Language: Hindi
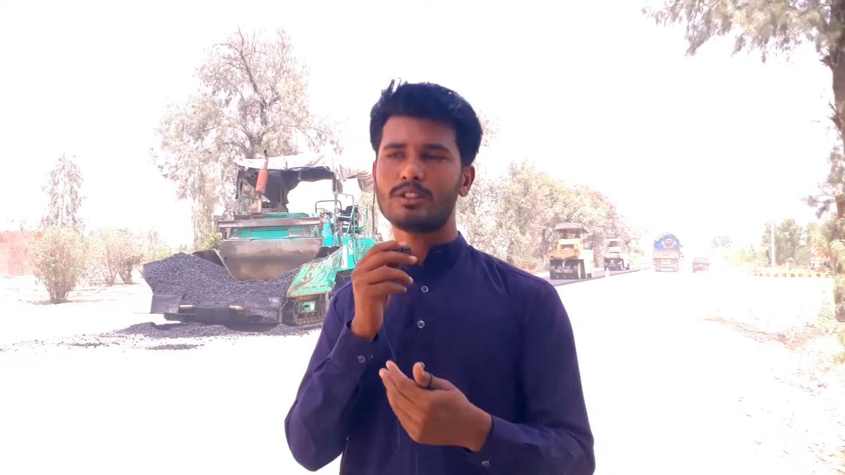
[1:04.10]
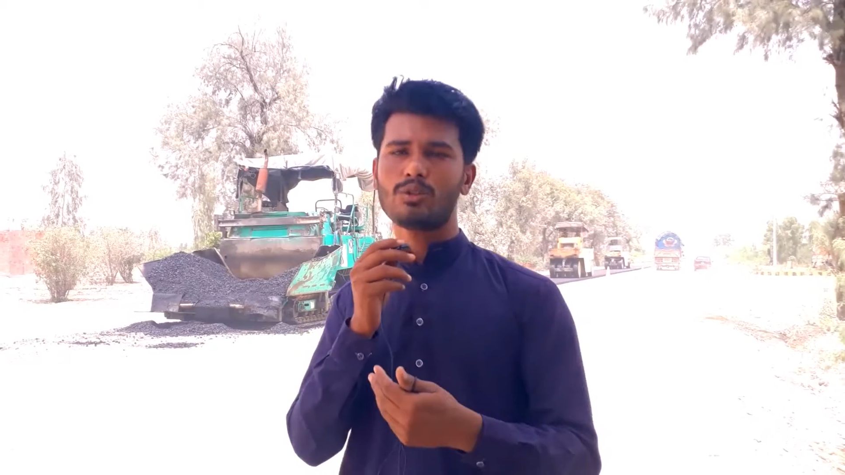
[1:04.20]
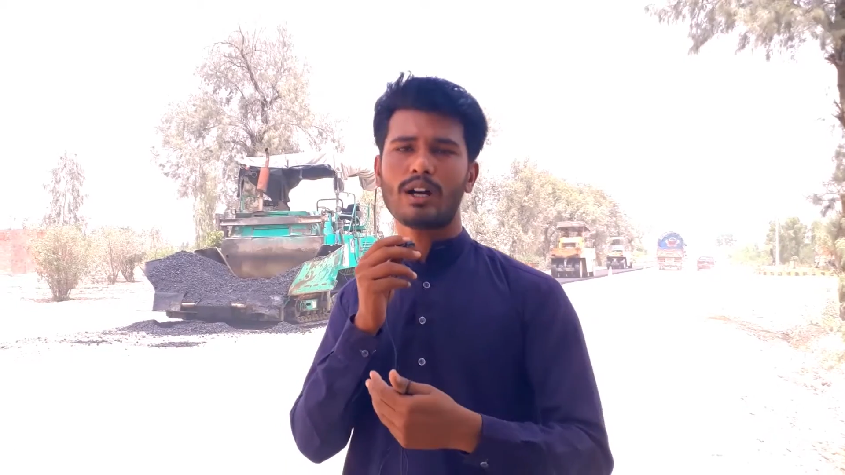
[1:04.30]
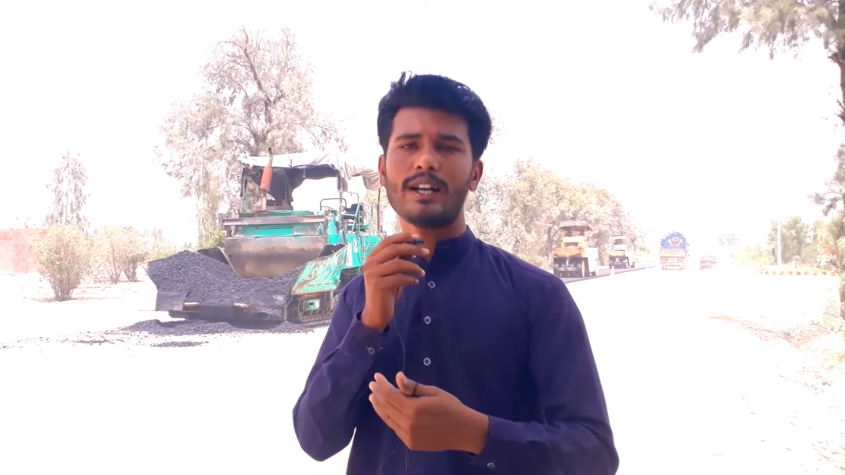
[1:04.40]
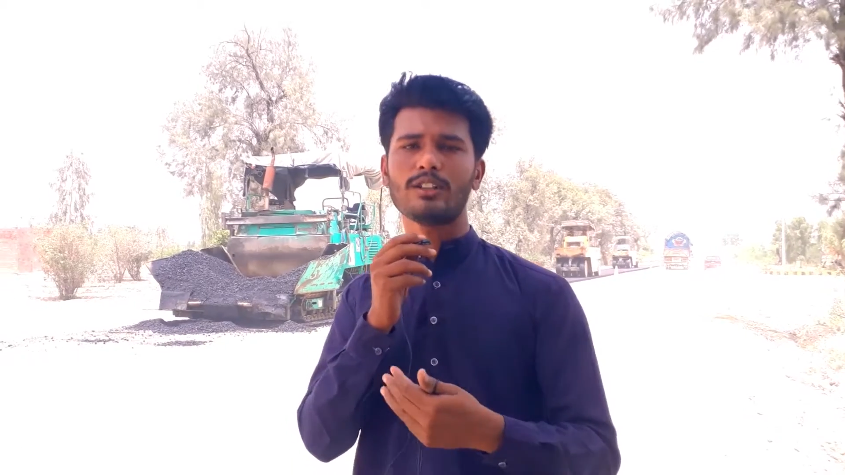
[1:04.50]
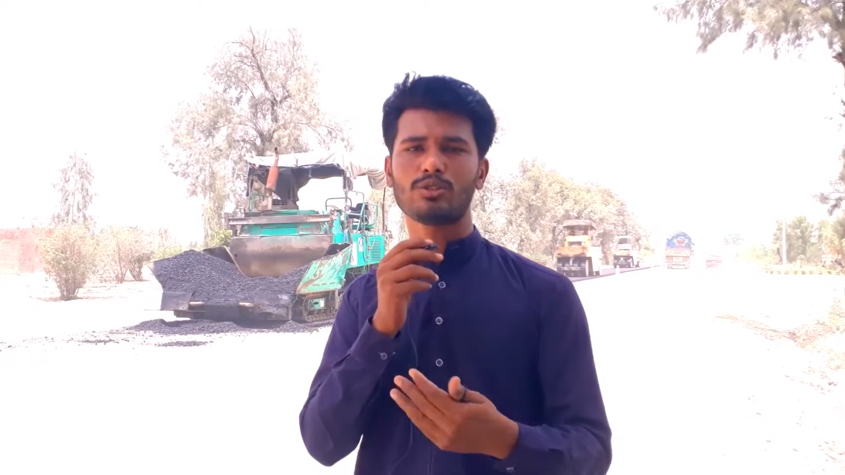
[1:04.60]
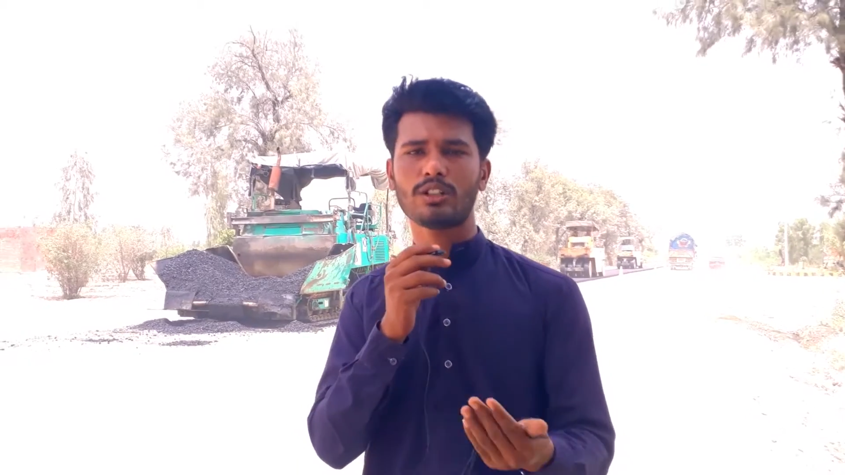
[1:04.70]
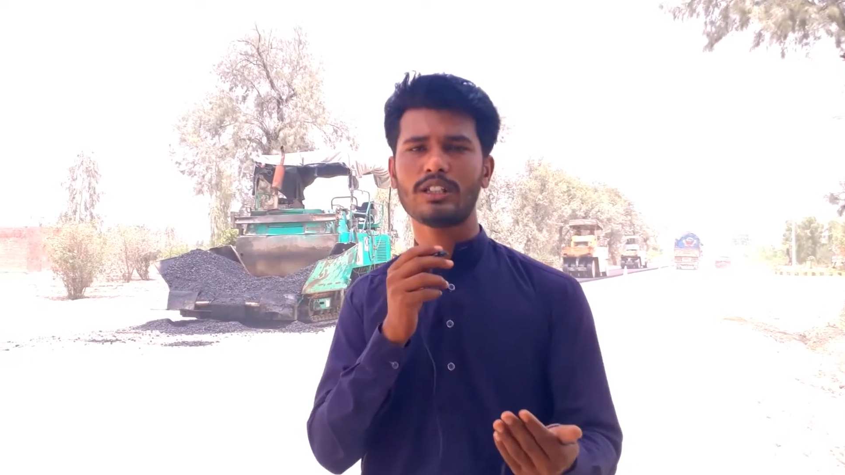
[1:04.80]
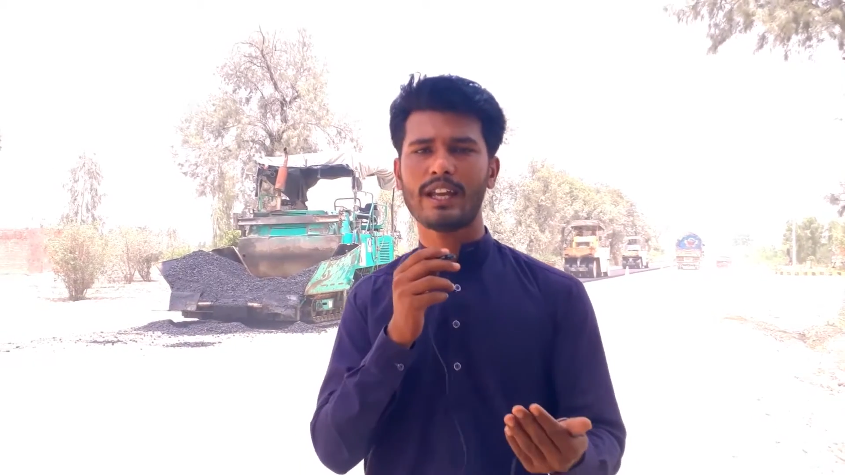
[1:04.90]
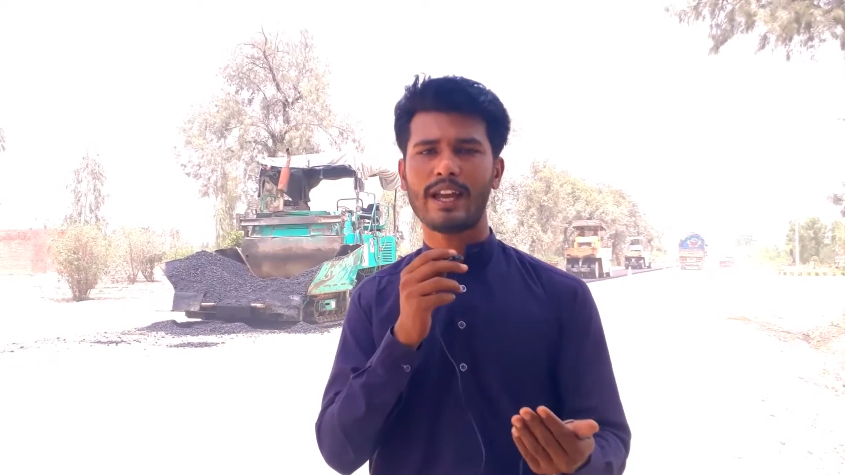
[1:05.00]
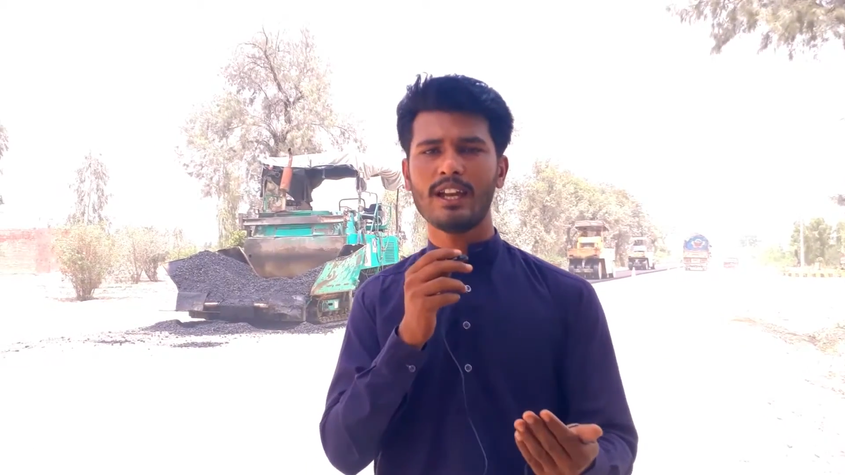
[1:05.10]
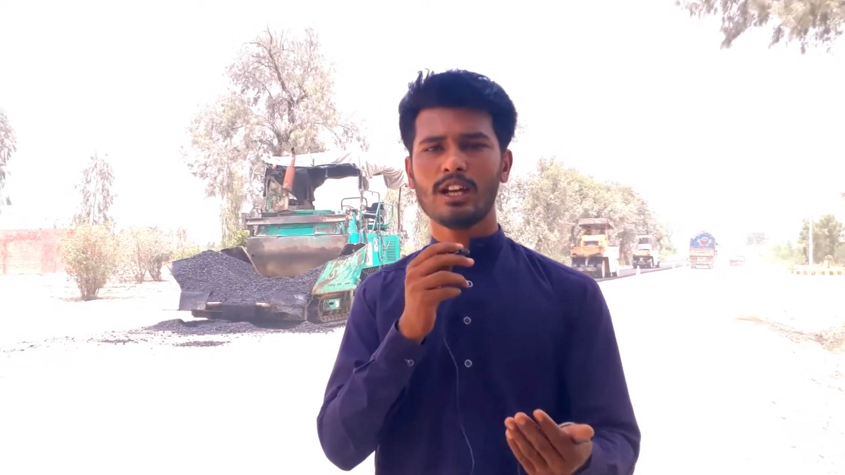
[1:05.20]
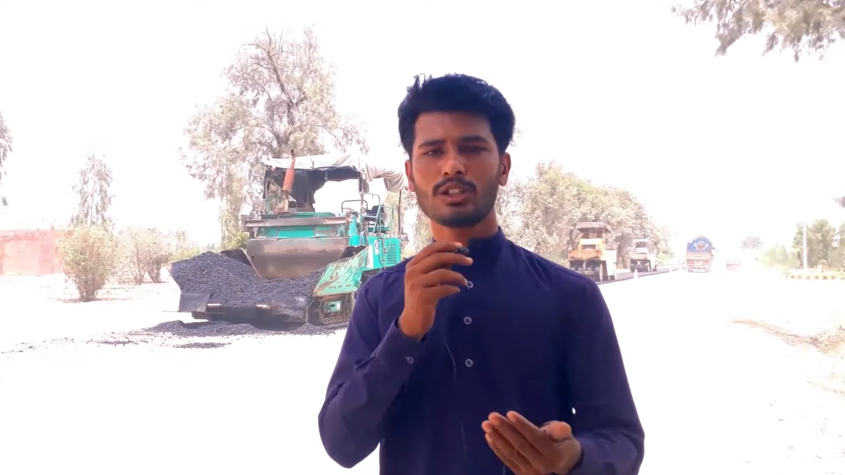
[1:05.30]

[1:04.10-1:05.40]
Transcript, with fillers: से कोई गाड़ी गुजरती है